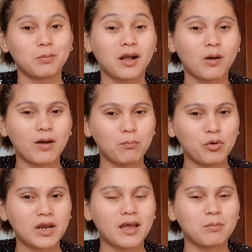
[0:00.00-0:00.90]
paggawa
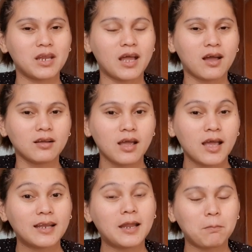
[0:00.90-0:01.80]
po namin ng
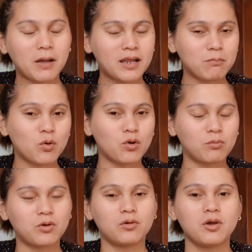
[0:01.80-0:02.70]
Nepali
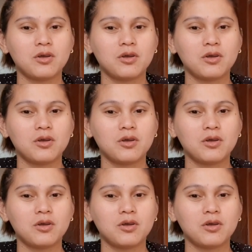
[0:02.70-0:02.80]
Momo.